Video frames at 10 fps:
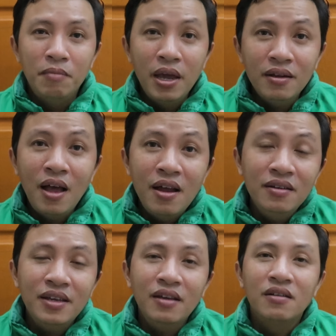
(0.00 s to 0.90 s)
biết
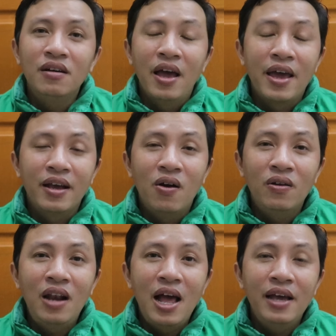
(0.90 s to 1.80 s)
đến cái cửa hàng
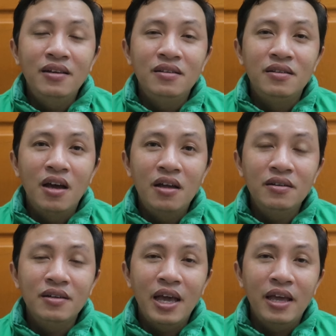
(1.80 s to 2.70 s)
online
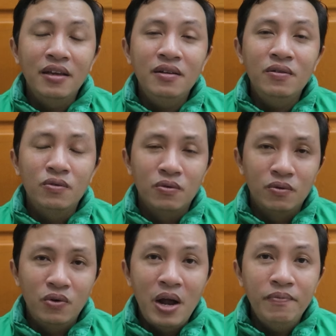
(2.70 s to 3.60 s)
trên cái
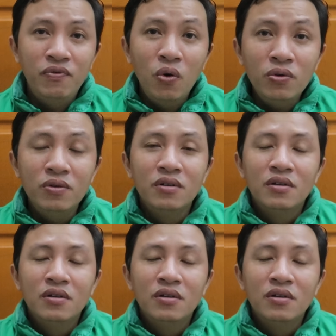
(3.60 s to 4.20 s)
GrabFood,